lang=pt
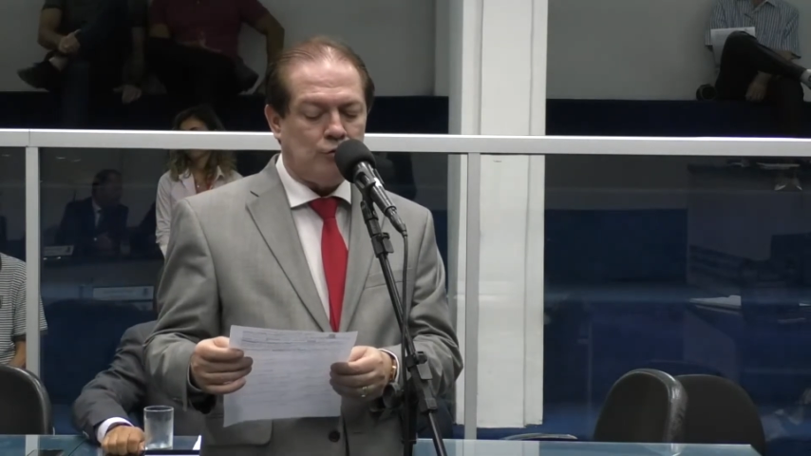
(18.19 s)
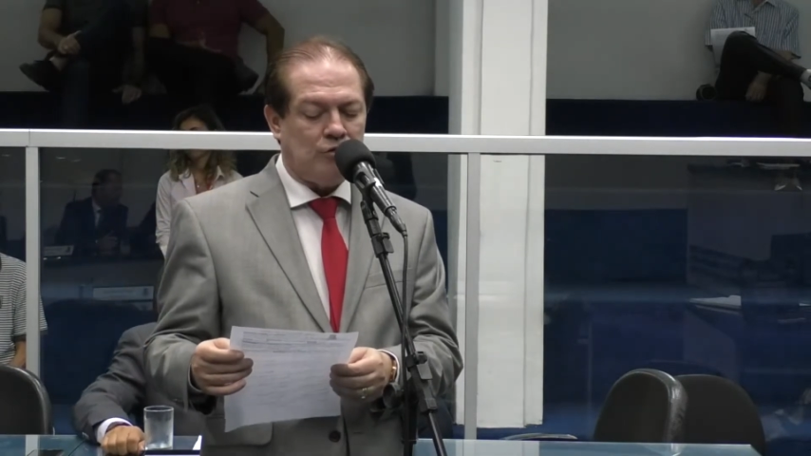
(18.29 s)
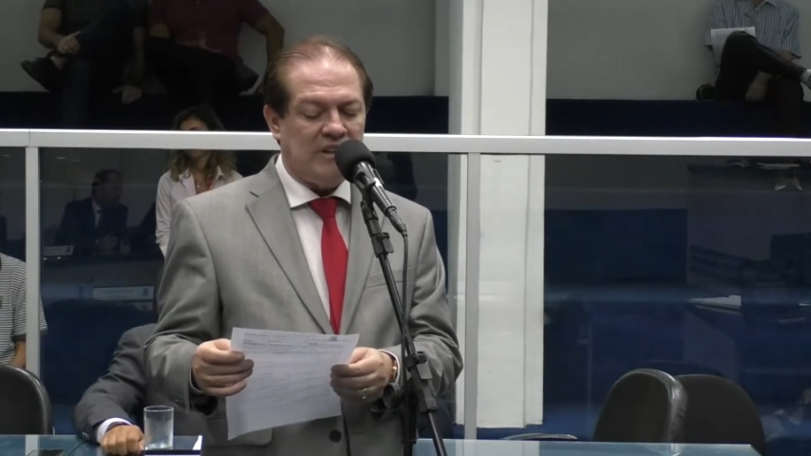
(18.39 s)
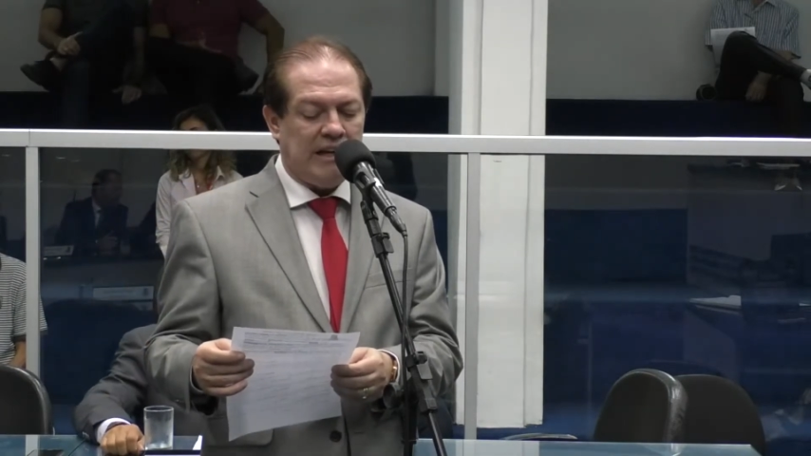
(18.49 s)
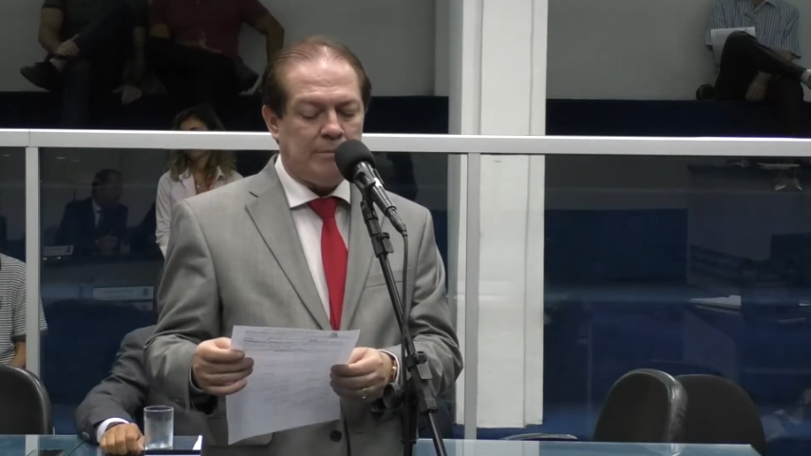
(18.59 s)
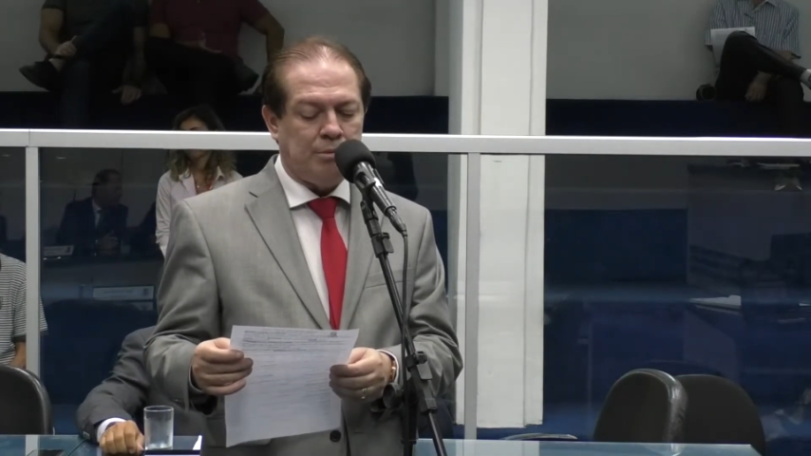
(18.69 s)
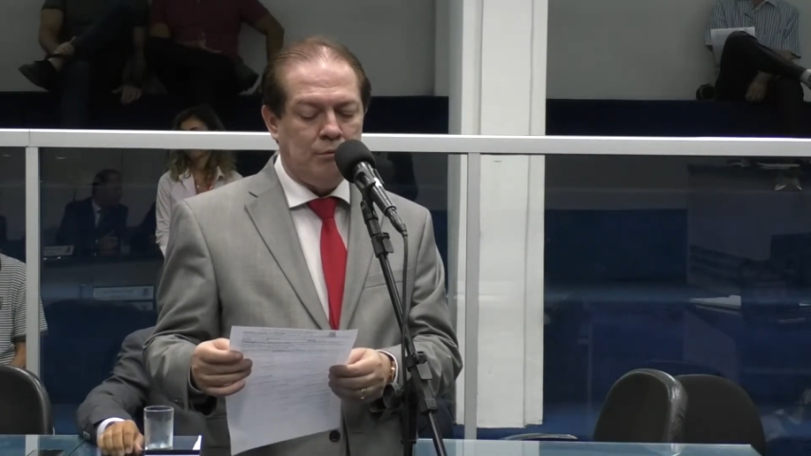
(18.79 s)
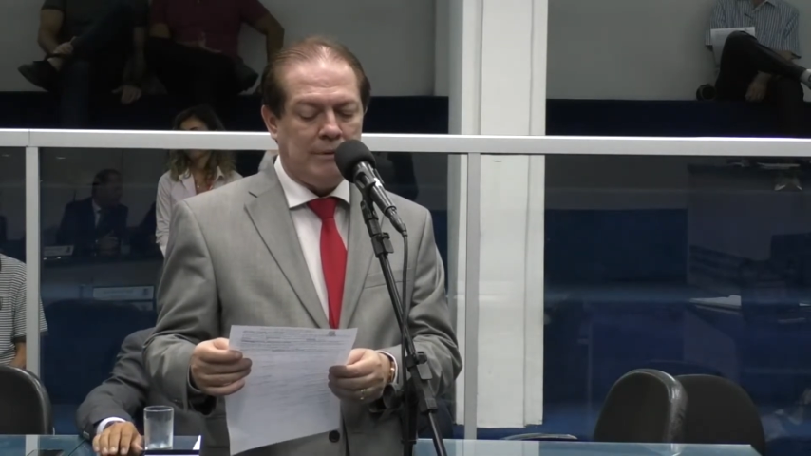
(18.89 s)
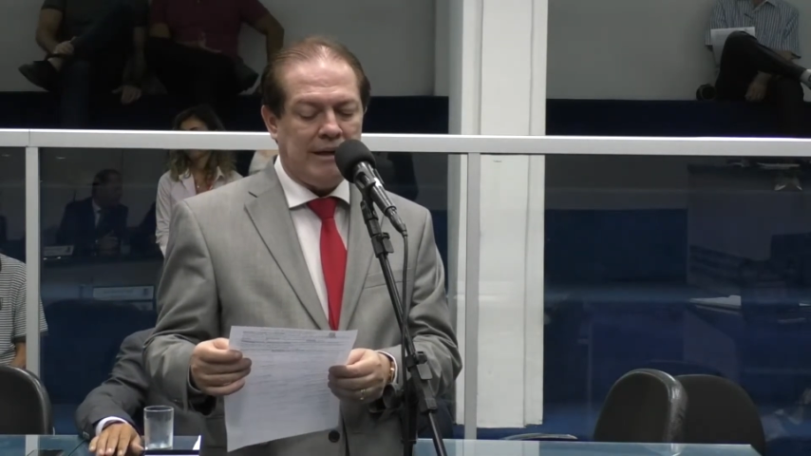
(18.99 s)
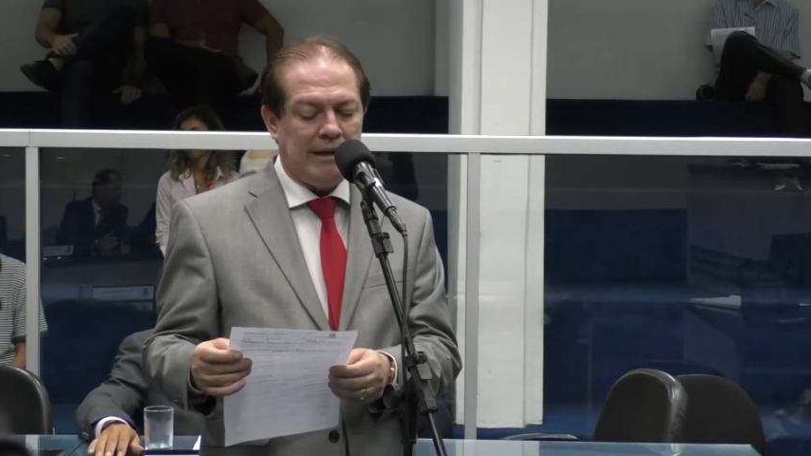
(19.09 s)
utilidade
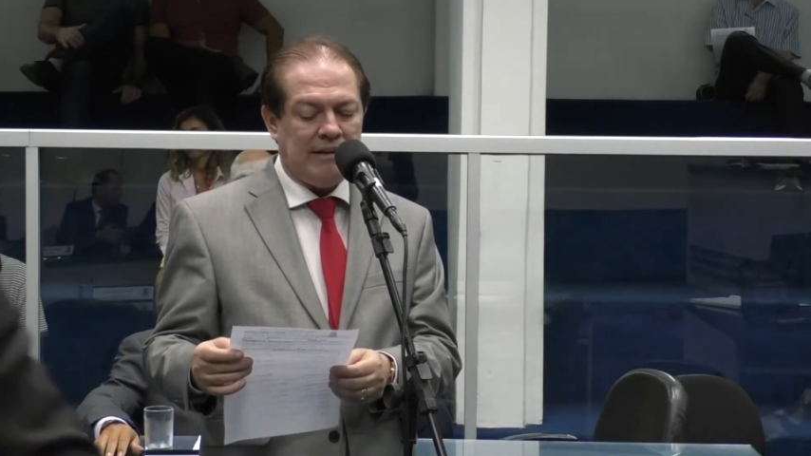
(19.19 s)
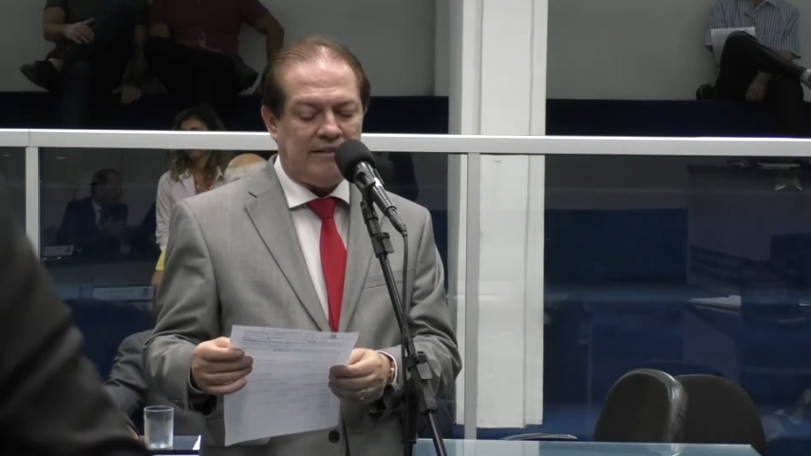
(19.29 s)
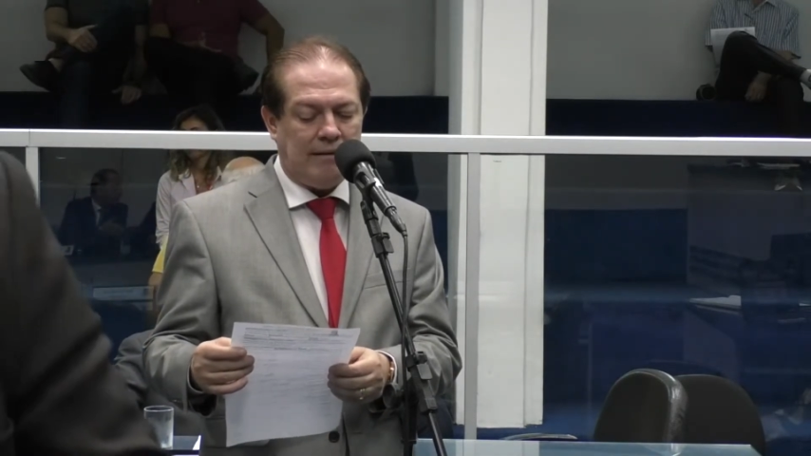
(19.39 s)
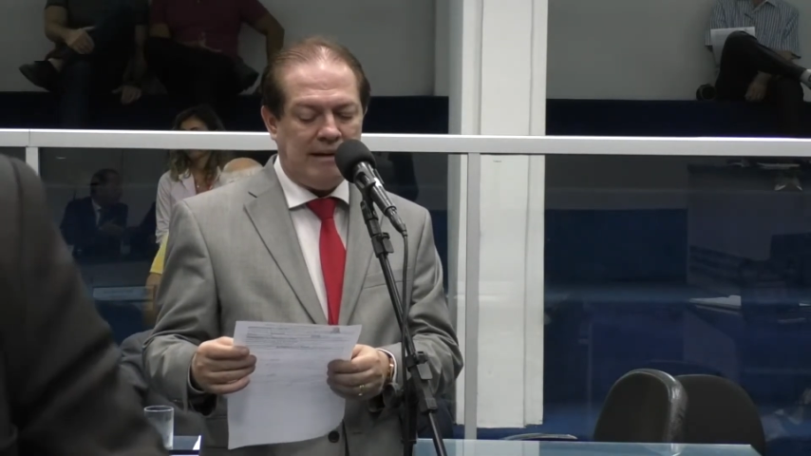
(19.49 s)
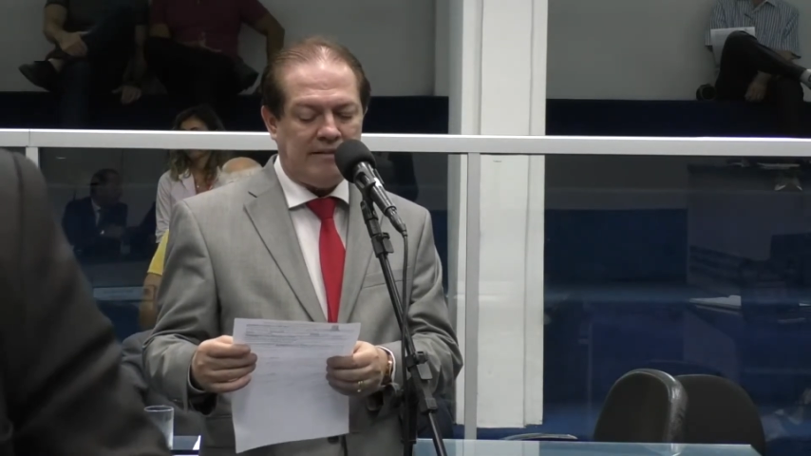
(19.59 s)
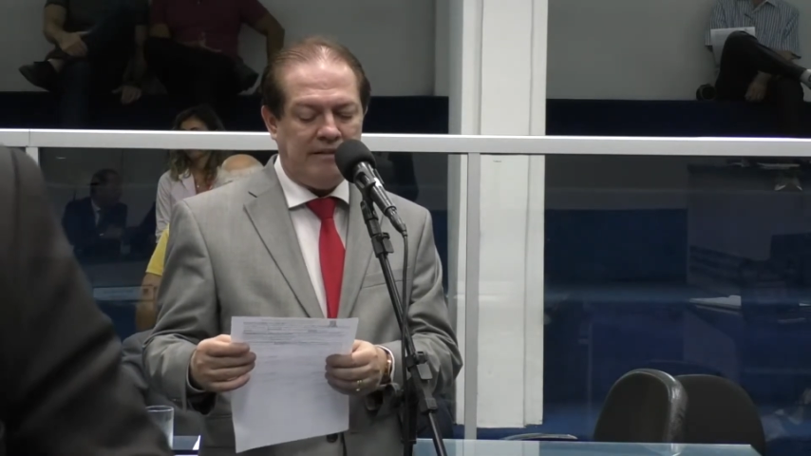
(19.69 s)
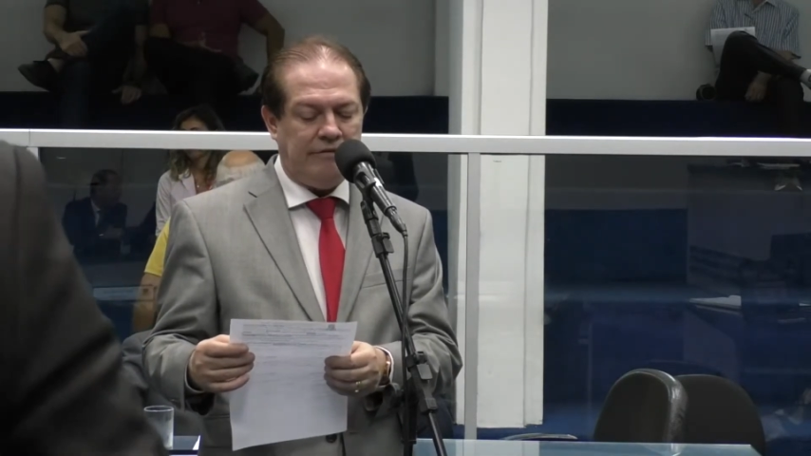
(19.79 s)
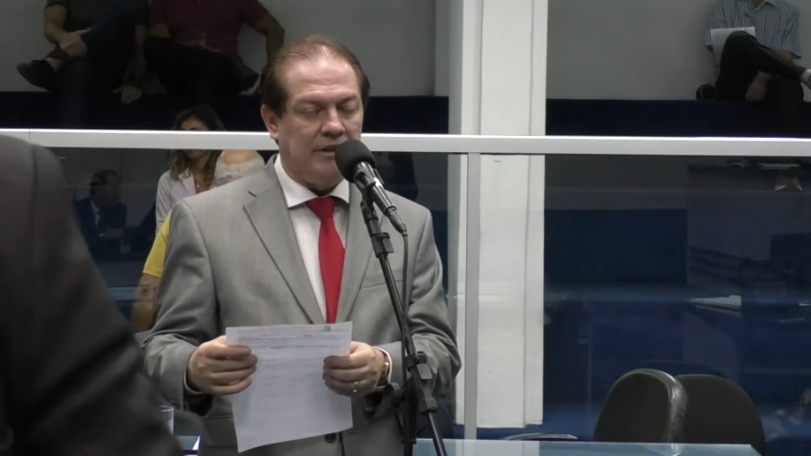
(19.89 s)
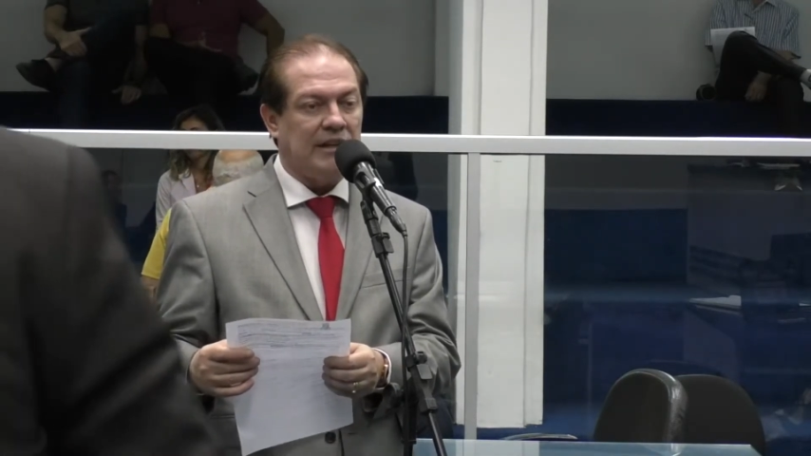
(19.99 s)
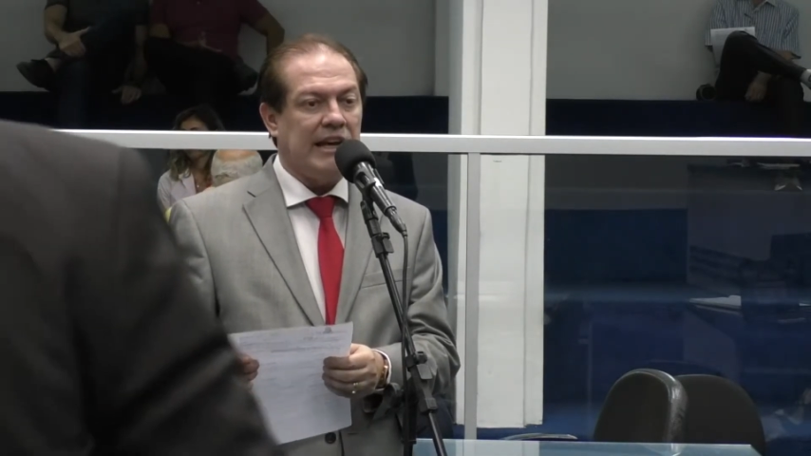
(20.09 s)
pública em relação à Civila.